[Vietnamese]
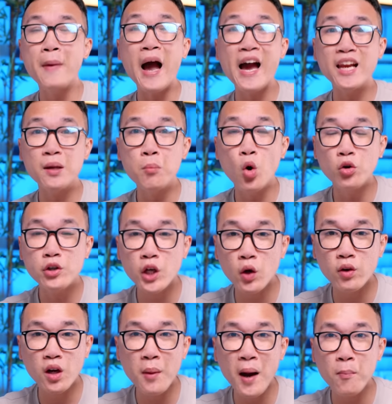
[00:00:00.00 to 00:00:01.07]
3 đến 4 triệu
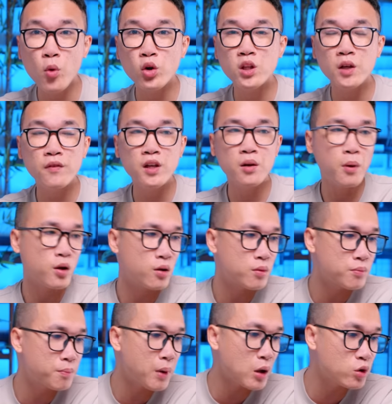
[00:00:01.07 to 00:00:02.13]
thì các bạn mua tivi
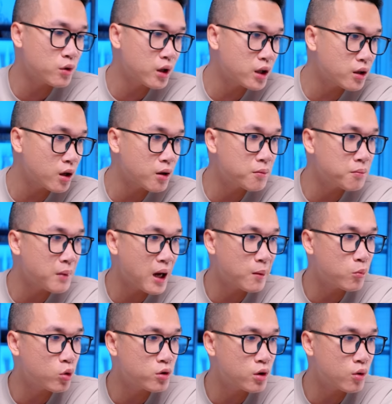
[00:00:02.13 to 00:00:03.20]
bao, nhiêu inch nhỉ 3
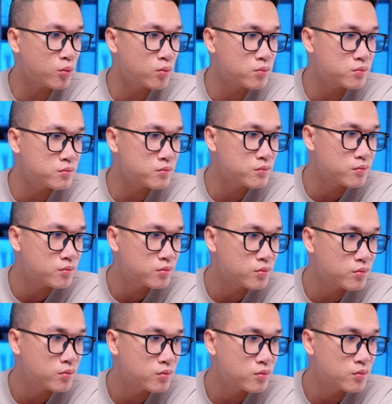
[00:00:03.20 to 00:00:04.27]
4 triệu
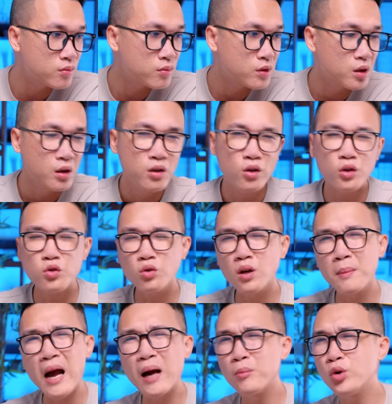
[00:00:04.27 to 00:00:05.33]
nói chung là
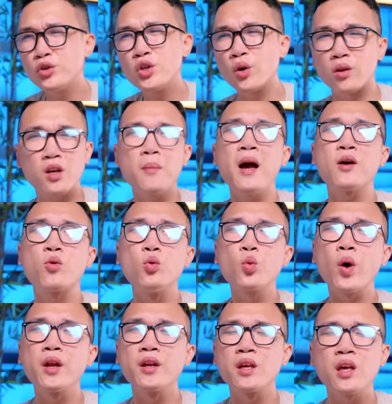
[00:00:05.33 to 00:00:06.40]
3 4 triệu thì các bạn cũng
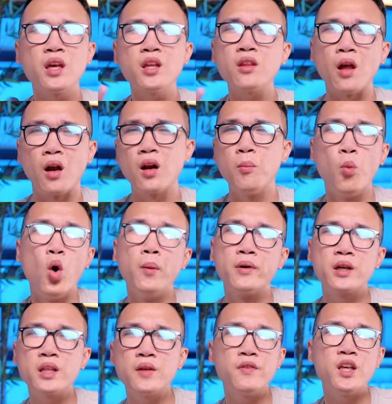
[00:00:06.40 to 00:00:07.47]
quên đi cái ý tưởng là mua một
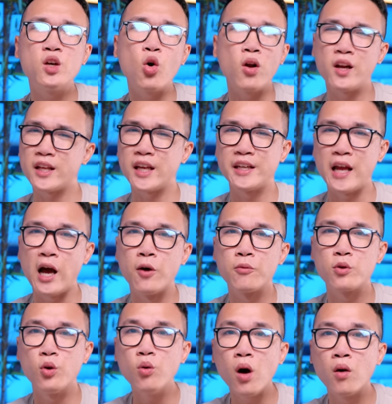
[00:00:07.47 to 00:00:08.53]
cái tivi ngon lành cảnh đảo
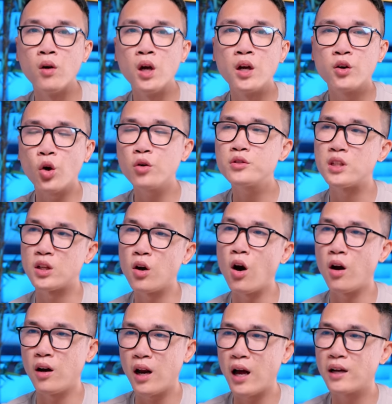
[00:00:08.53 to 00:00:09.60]
đúng không nó chỉ
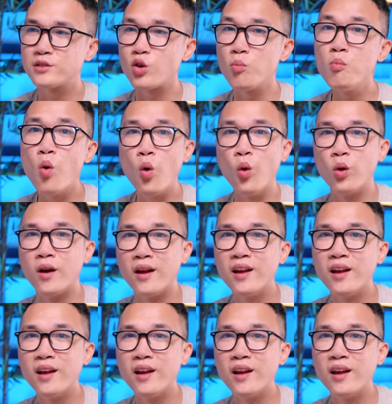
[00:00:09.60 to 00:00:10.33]
gọi là chống mù